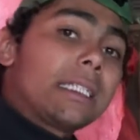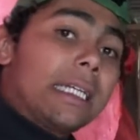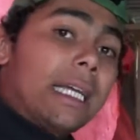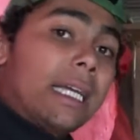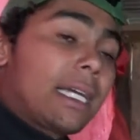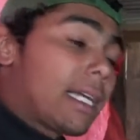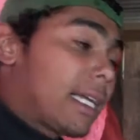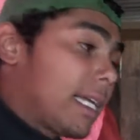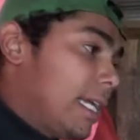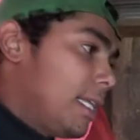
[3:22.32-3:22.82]
que
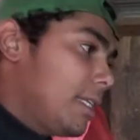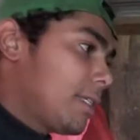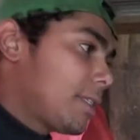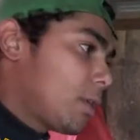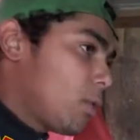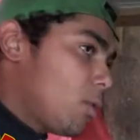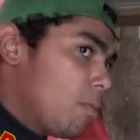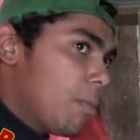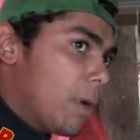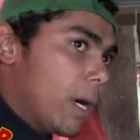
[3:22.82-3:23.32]
aquele
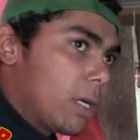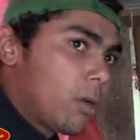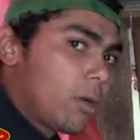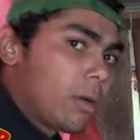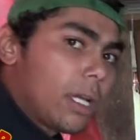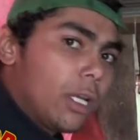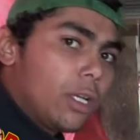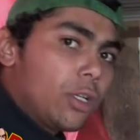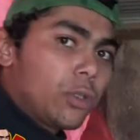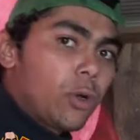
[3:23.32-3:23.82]
ser humano,
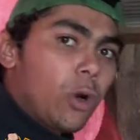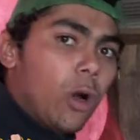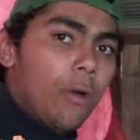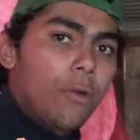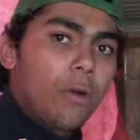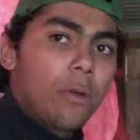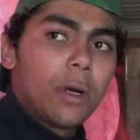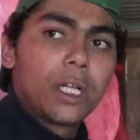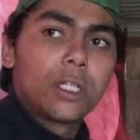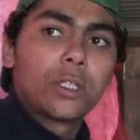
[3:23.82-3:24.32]
aquele
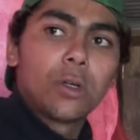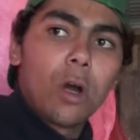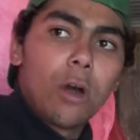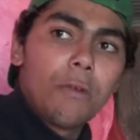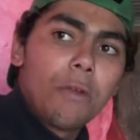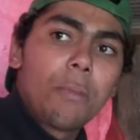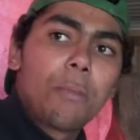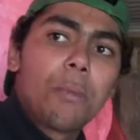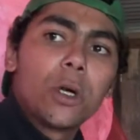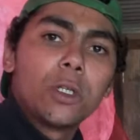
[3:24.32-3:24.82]
jovem, uma
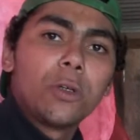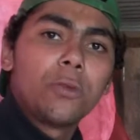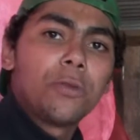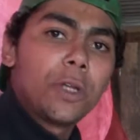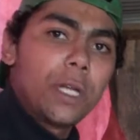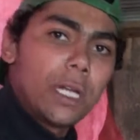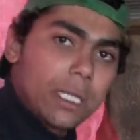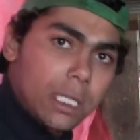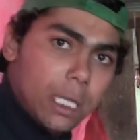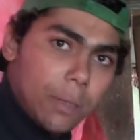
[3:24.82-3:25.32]
jovem pode
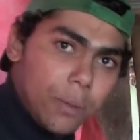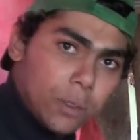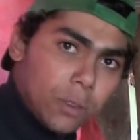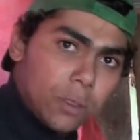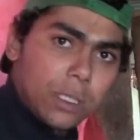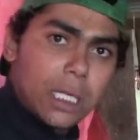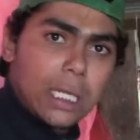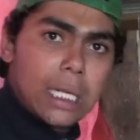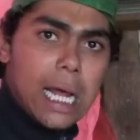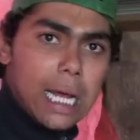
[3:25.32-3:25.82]
oferecer para a
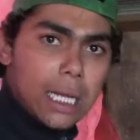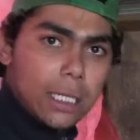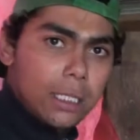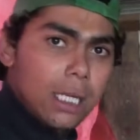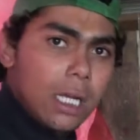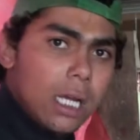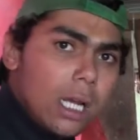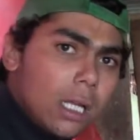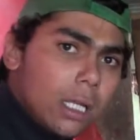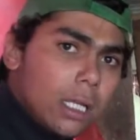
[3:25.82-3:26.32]
sociedade.
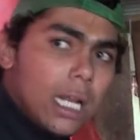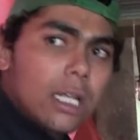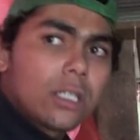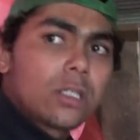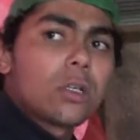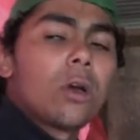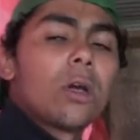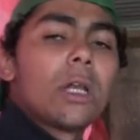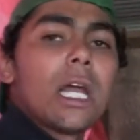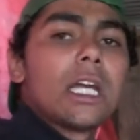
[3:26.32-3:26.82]
Pode né?
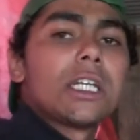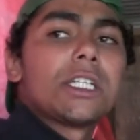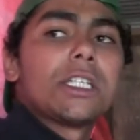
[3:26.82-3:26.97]
Só olhar a né?